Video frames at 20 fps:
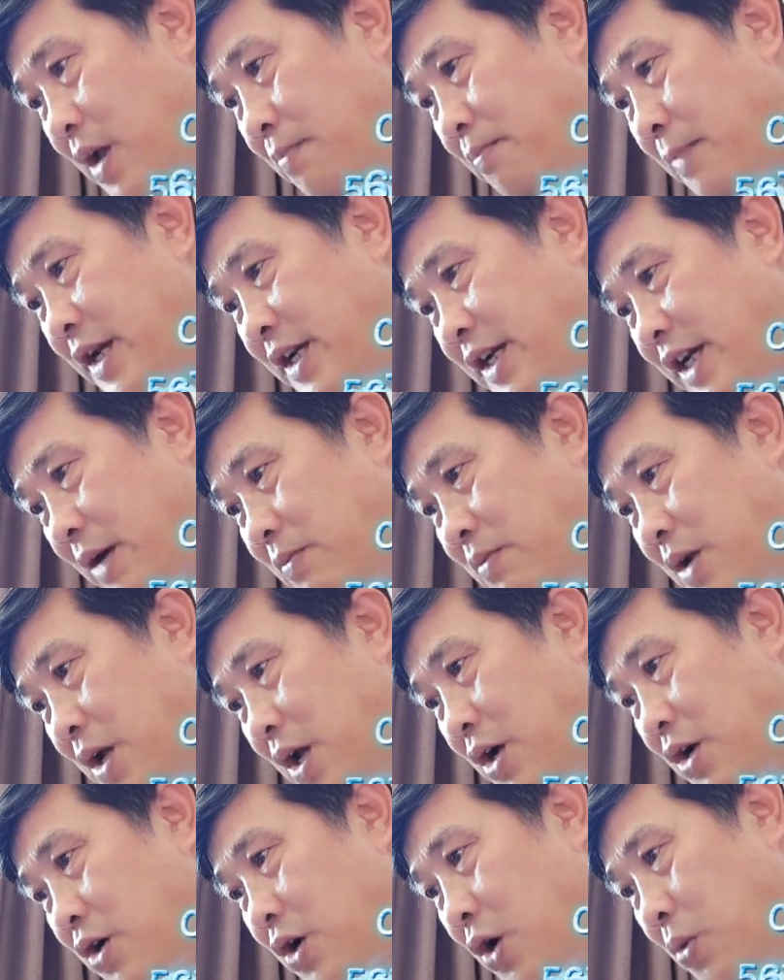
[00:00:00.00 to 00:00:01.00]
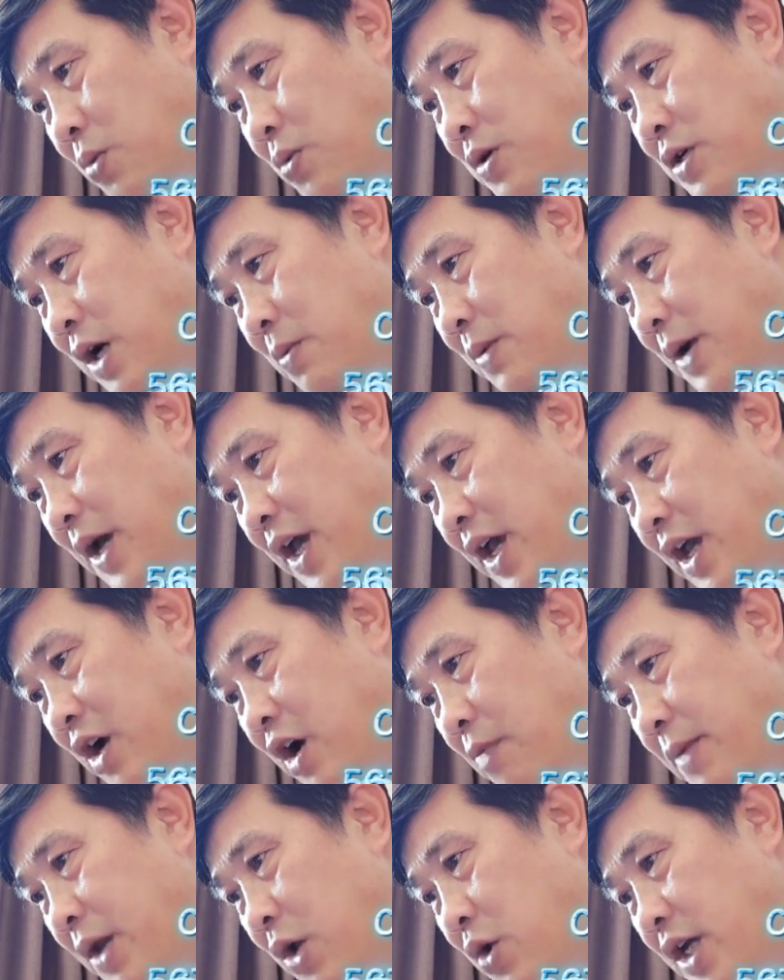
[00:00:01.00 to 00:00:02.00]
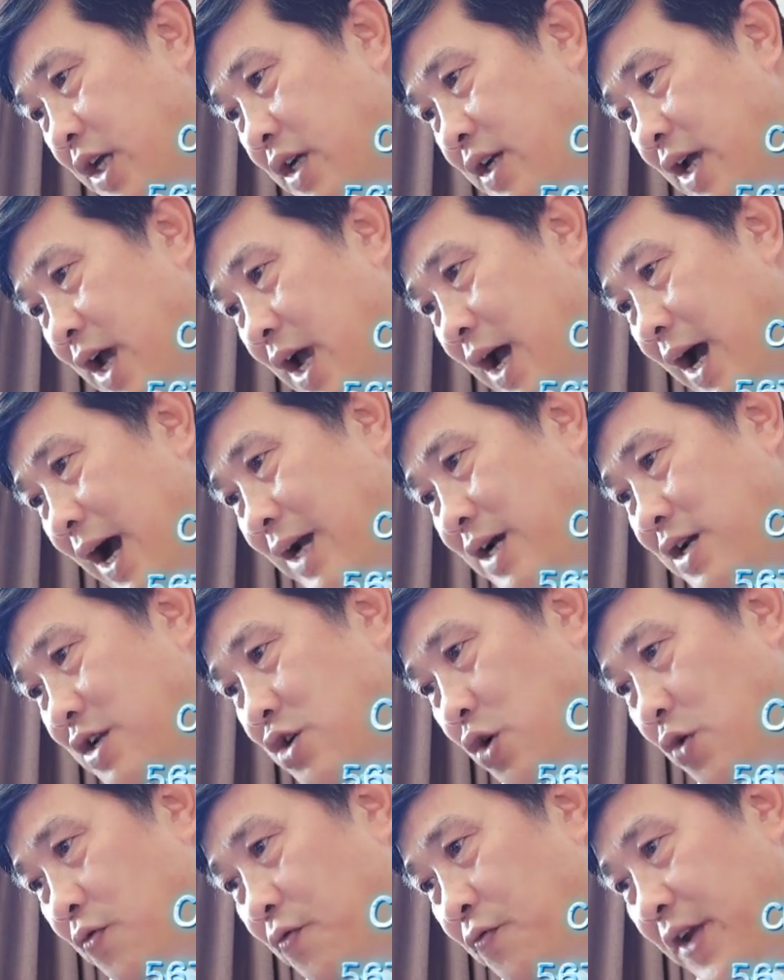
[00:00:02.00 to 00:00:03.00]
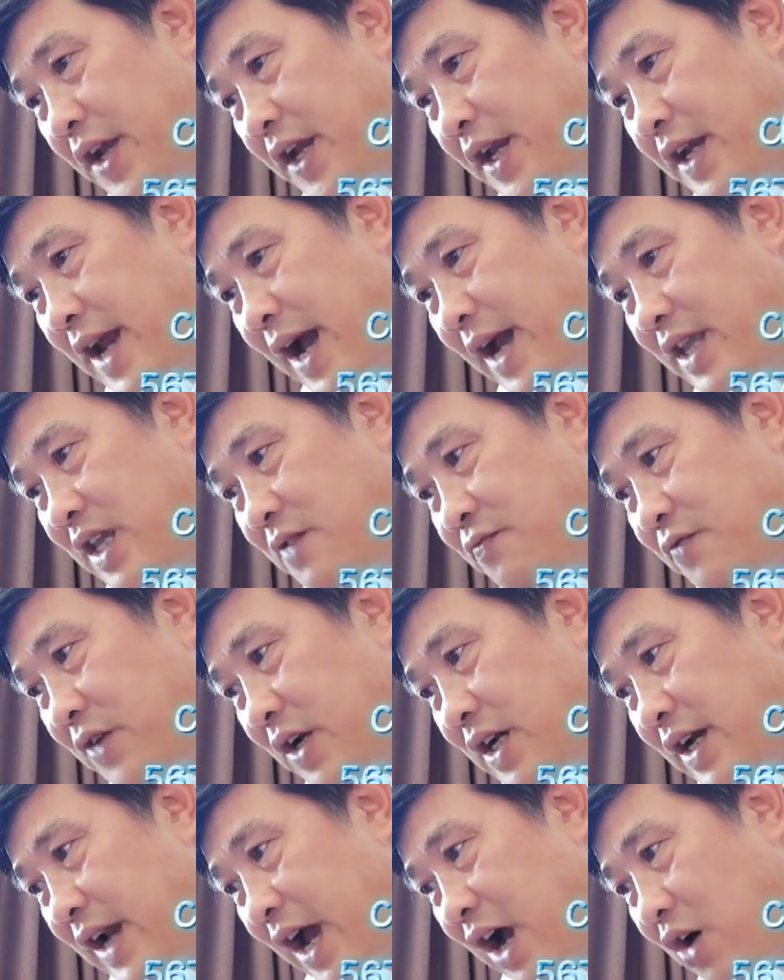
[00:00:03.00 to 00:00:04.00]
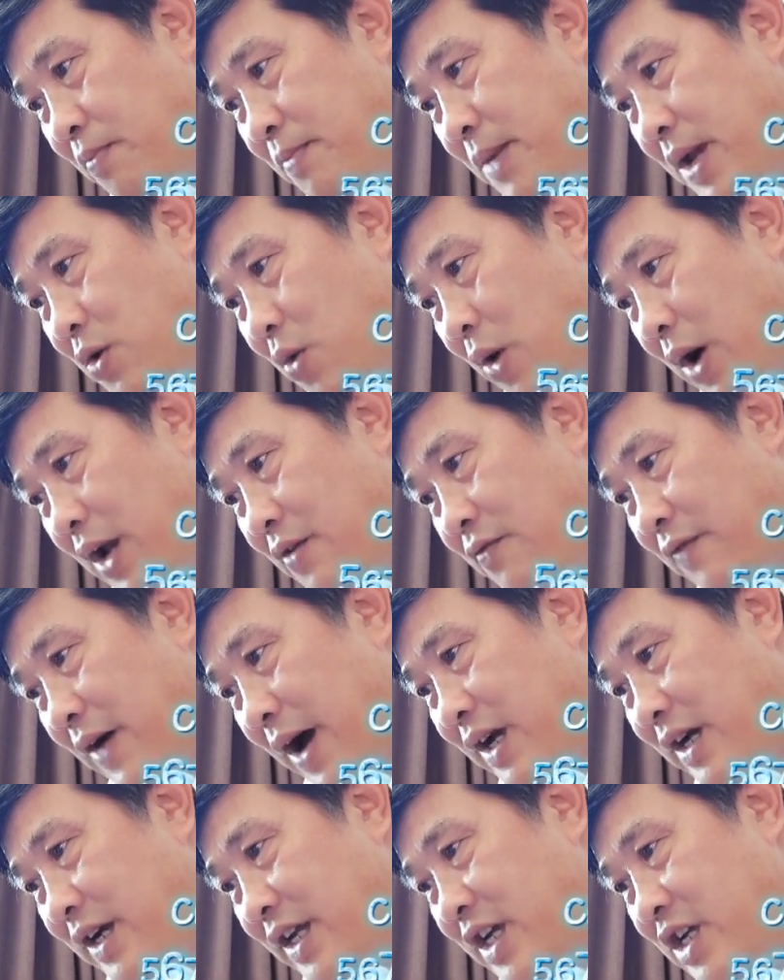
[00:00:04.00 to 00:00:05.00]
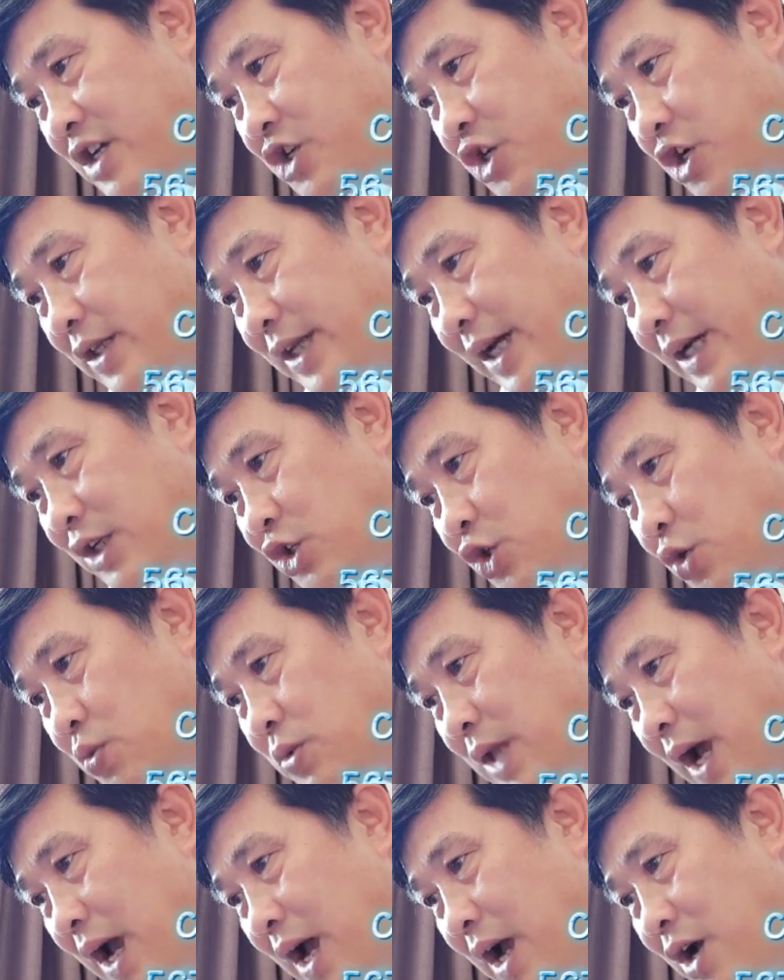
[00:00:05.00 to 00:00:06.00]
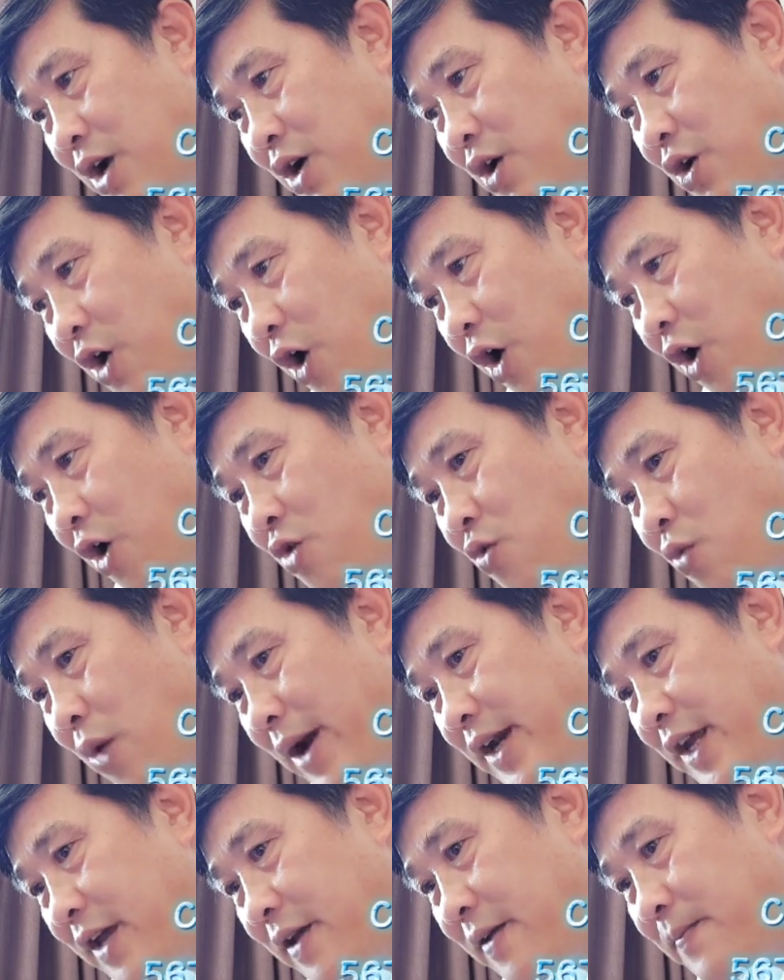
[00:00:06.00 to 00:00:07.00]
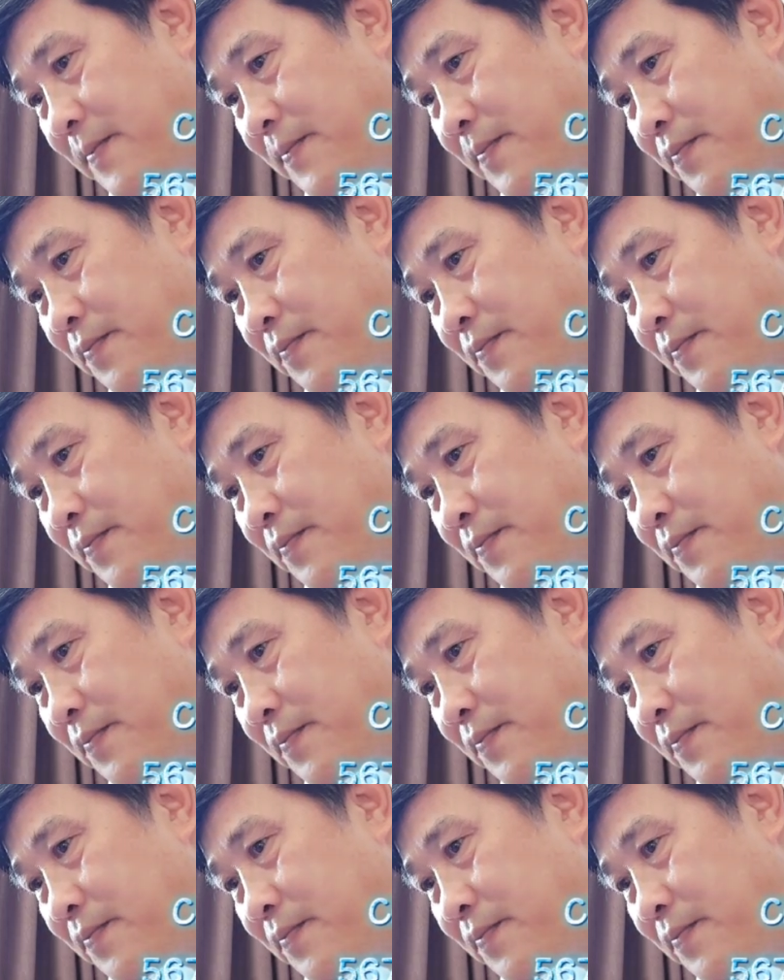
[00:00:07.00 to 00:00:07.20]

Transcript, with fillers: Bên trong cũng không hề có biểu hiện hắn cùng vị đại nhân vật nào bên ngoài vạn lý trường thành chúng ta có quan hệ.